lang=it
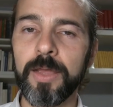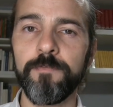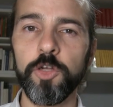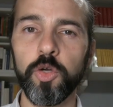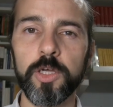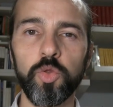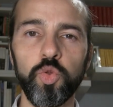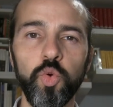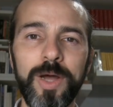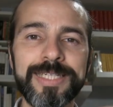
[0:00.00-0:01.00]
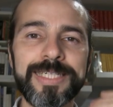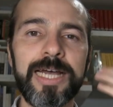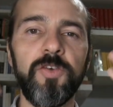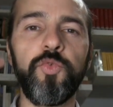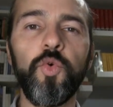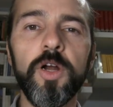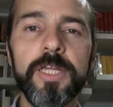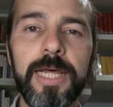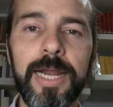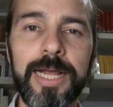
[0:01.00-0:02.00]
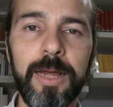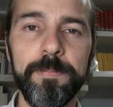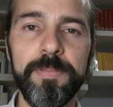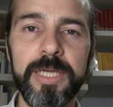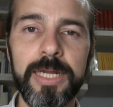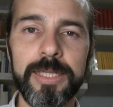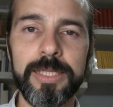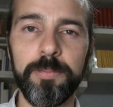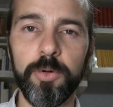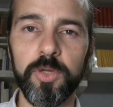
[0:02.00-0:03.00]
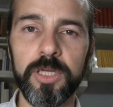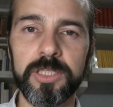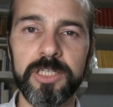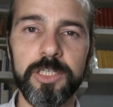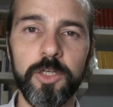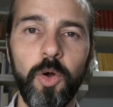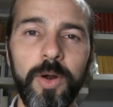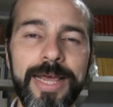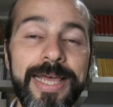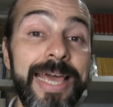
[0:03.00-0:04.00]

Voglio che tu esca fuori dalla cabina di proiezione,